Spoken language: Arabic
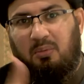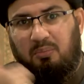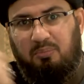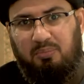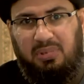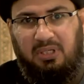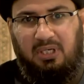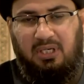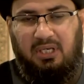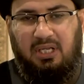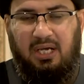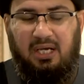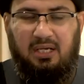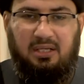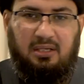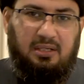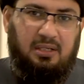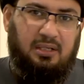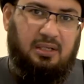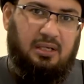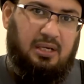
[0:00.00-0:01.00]

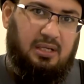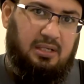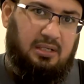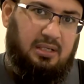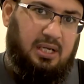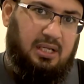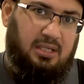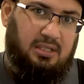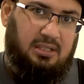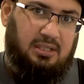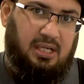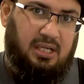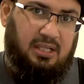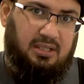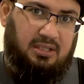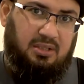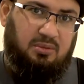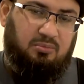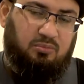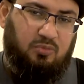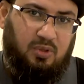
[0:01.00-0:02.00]
بالله العلي
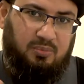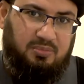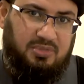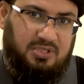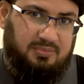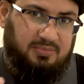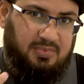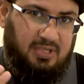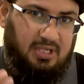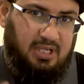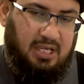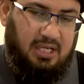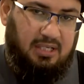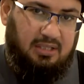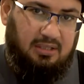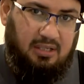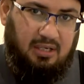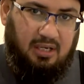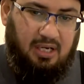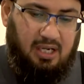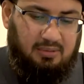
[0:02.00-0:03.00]
العظيم وبسم
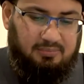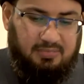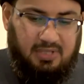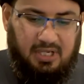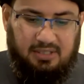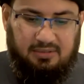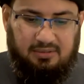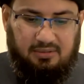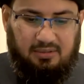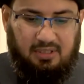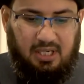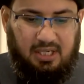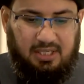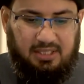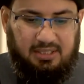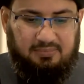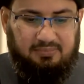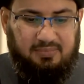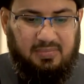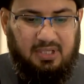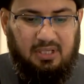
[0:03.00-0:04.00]
الله الرحمن
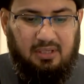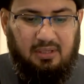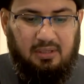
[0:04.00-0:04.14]
الرحيم